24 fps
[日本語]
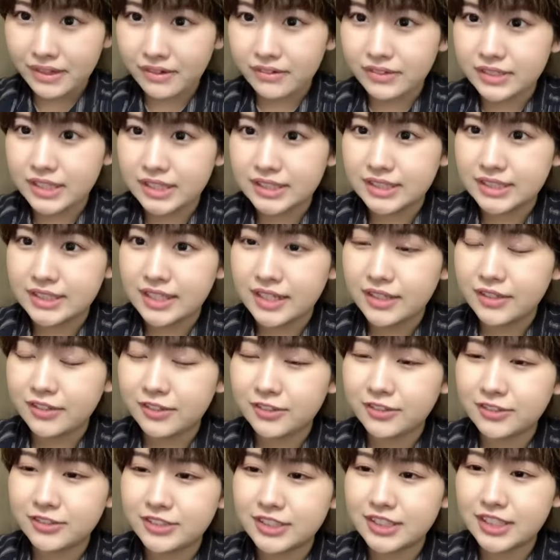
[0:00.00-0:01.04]
私専
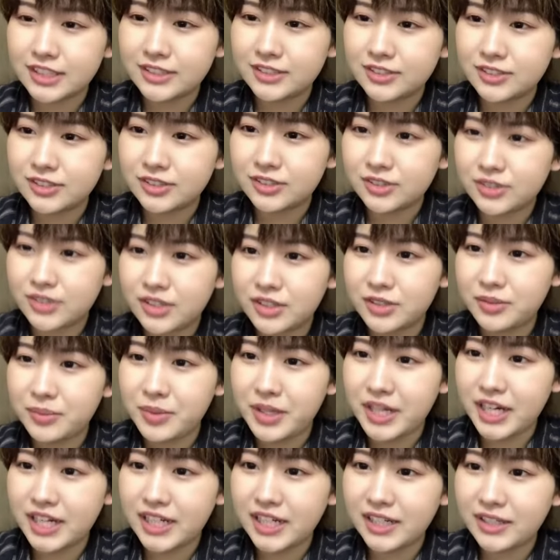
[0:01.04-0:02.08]
用のスケジュール帳が埋
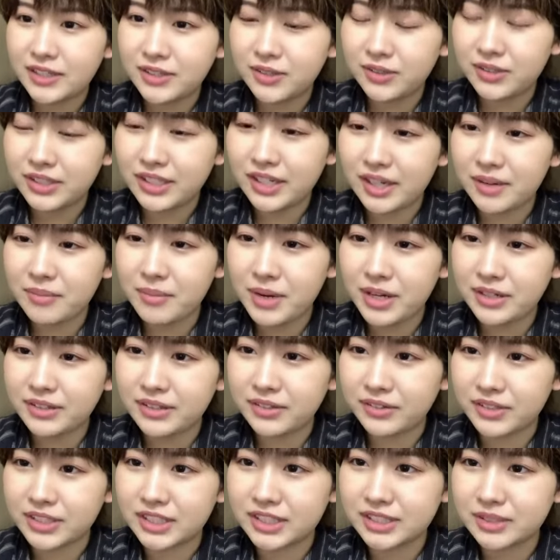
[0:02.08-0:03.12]
められるように頑張る
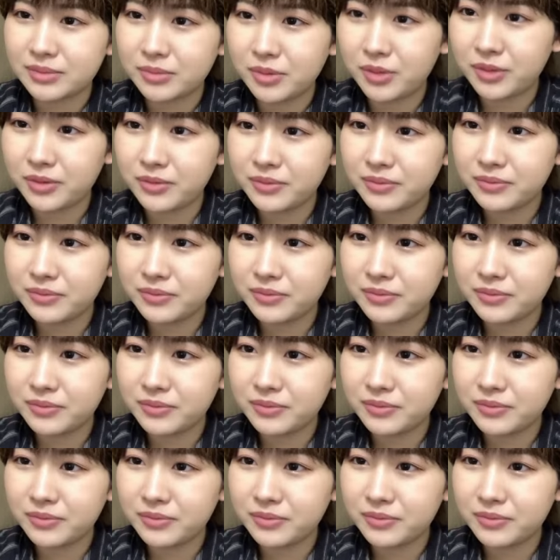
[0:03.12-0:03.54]
ね。私も